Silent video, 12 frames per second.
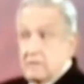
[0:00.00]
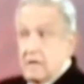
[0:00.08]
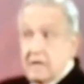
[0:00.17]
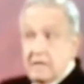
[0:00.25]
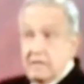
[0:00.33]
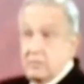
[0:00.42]

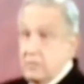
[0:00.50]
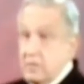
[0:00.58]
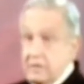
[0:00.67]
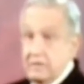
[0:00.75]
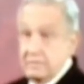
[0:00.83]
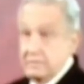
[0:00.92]
aquí no
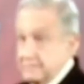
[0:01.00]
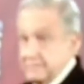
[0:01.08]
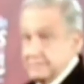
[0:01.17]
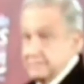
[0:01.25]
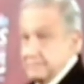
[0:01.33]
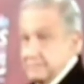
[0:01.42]
hay
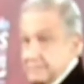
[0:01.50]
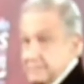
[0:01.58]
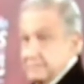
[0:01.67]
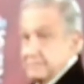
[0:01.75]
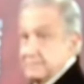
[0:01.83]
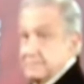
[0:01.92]

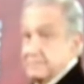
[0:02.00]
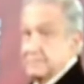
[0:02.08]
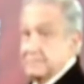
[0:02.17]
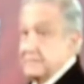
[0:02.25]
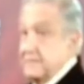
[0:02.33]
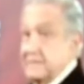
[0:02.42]

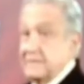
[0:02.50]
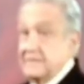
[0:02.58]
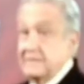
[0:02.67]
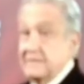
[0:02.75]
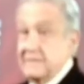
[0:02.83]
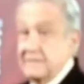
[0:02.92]
medias
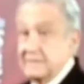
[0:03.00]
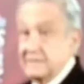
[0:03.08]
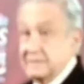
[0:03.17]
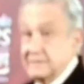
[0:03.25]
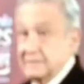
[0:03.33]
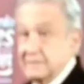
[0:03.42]
tintas.
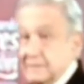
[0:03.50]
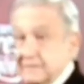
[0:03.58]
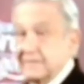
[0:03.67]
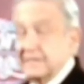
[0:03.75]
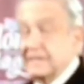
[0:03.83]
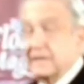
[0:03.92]

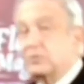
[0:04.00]
Aquí